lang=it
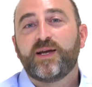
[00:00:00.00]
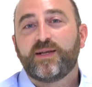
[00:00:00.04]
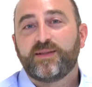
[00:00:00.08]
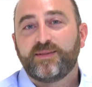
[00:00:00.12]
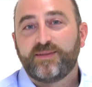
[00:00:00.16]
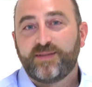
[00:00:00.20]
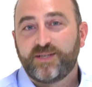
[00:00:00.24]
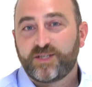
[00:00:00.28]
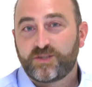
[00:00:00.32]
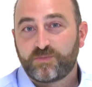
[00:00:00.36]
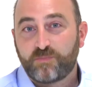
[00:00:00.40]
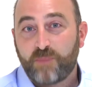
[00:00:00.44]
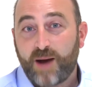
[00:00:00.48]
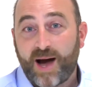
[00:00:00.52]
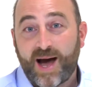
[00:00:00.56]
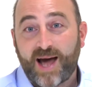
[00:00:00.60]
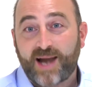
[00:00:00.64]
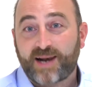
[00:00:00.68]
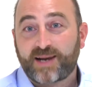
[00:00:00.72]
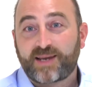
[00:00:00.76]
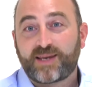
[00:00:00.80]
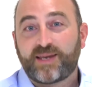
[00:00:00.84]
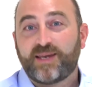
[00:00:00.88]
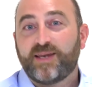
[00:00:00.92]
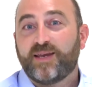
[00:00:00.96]
di
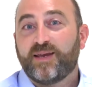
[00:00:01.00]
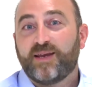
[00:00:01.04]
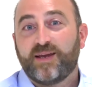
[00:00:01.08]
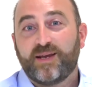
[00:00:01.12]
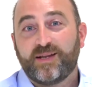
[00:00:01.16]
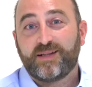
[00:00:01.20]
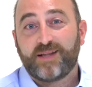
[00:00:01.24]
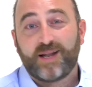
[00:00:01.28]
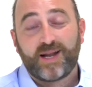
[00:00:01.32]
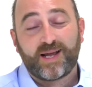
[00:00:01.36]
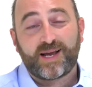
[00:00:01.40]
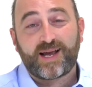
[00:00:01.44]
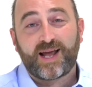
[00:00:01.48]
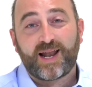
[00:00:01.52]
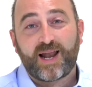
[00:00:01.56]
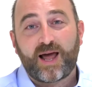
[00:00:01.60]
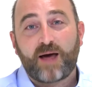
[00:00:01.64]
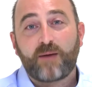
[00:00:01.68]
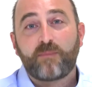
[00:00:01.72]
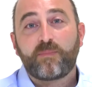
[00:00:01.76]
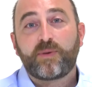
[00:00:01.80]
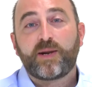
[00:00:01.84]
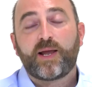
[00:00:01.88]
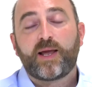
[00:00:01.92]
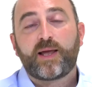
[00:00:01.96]
sbarchi della
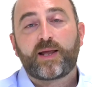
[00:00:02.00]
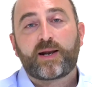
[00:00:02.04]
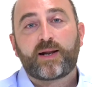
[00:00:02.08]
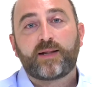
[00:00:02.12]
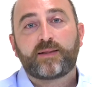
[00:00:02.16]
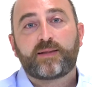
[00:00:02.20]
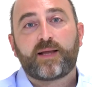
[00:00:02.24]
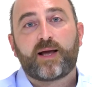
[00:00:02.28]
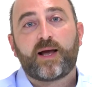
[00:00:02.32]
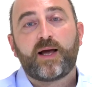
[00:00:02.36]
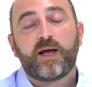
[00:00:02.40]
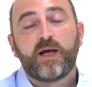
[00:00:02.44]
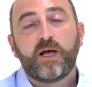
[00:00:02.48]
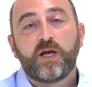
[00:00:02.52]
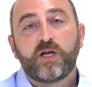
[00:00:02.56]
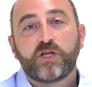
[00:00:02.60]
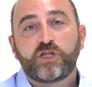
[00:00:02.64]
Calabria in realtà